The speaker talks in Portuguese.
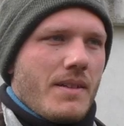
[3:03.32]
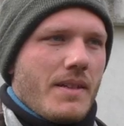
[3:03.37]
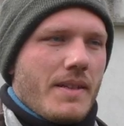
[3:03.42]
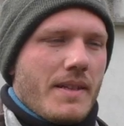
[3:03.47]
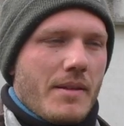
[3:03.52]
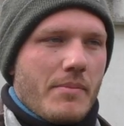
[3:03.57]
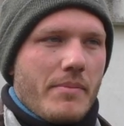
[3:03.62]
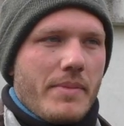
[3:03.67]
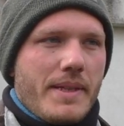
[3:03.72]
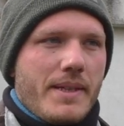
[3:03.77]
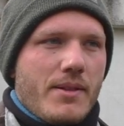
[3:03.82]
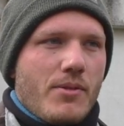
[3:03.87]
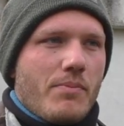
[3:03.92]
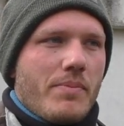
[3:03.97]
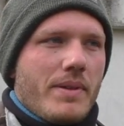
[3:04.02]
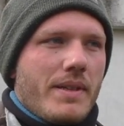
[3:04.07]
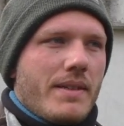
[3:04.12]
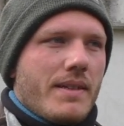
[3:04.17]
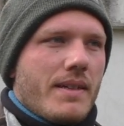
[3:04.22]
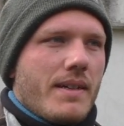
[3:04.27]
Na minha
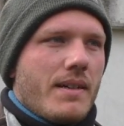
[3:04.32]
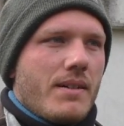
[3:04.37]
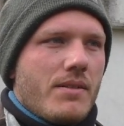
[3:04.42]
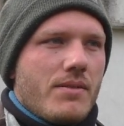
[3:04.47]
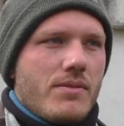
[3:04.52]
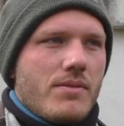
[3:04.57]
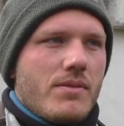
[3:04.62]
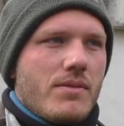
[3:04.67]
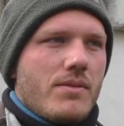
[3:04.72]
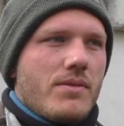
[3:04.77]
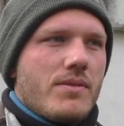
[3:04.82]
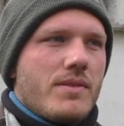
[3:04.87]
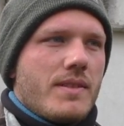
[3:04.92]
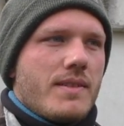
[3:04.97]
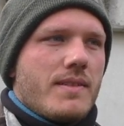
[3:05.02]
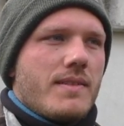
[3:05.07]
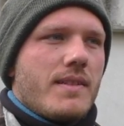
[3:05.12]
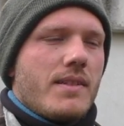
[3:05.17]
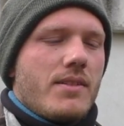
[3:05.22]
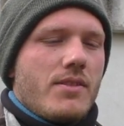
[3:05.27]
opinião, os
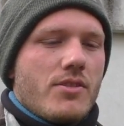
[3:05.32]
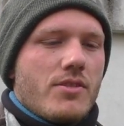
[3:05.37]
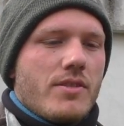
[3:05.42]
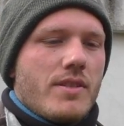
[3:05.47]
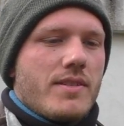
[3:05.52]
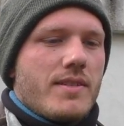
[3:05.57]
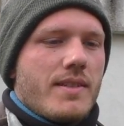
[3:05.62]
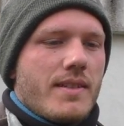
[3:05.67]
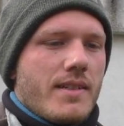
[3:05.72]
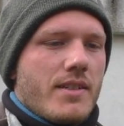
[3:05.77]
incêndios nesta